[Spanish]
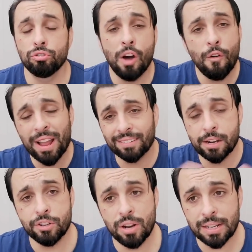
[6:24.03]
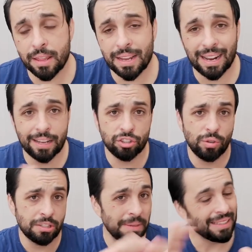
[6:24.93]
no voy a ser yo el que diga que
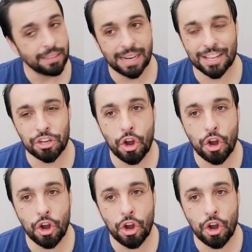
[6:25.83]
esto es mentira.